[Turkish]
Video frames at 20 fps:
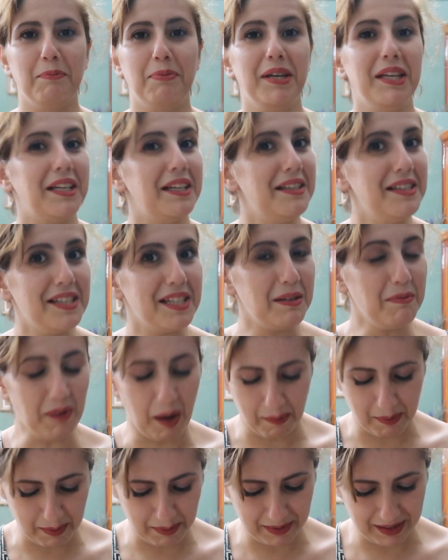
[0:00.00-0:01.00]
bir indirim
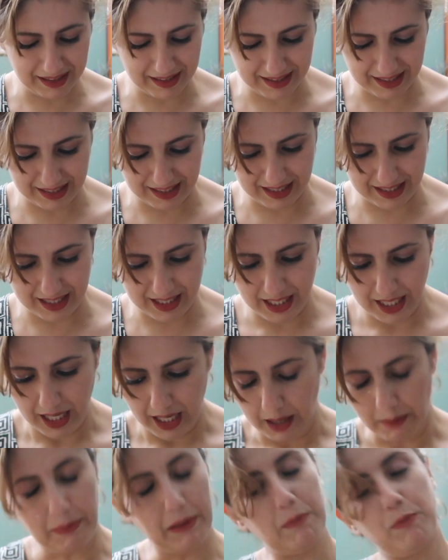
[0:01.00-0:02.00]
kapabilirsiniz.
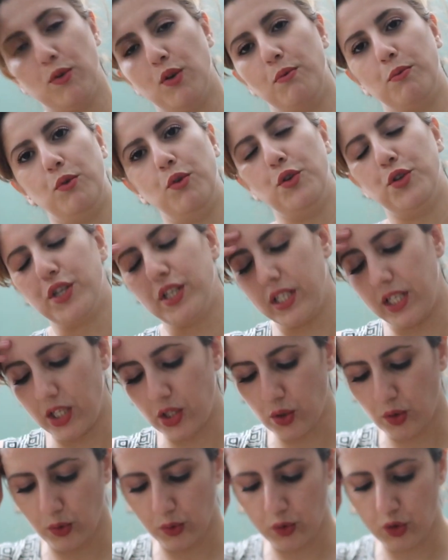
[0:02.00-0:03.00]
Bilmiyorum Gülçin'le
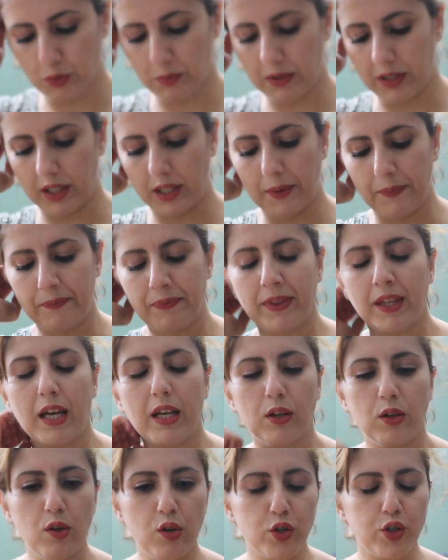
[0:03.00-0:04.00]
hiç konuşmadık.
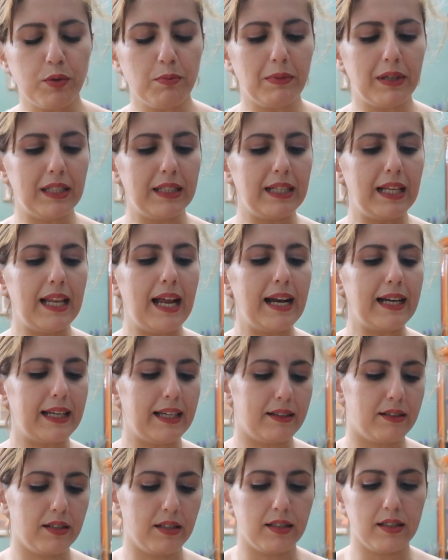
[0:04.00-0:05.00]
Gülçin bana neler
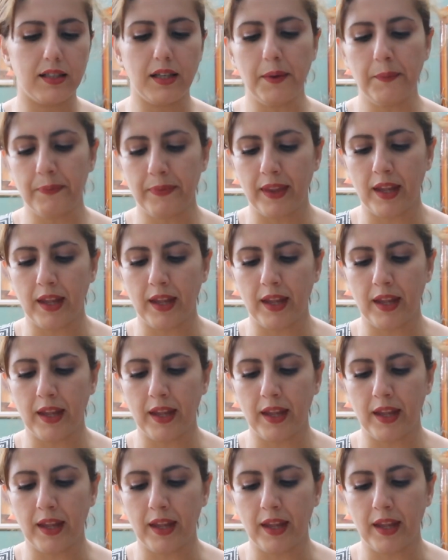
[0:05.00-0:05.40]
getirdi?